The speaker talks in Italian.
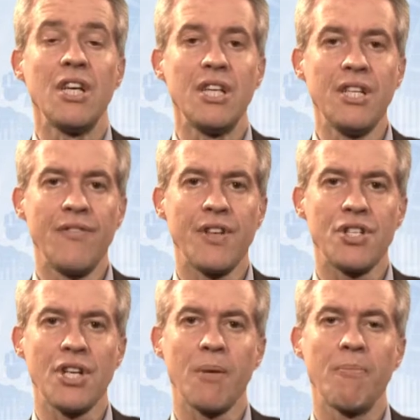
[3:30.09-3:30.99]

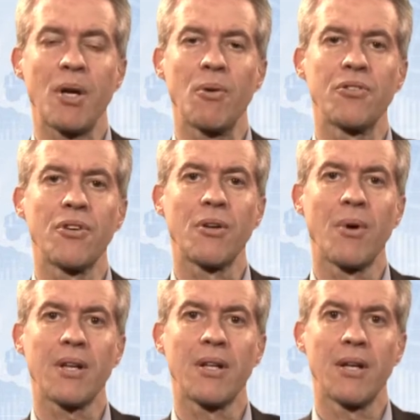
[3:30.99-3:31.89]
Invece, per quanto
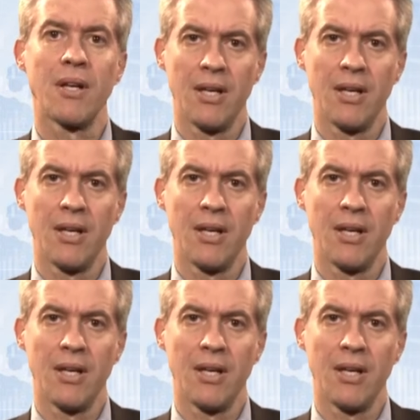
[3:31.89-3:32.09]
riguarda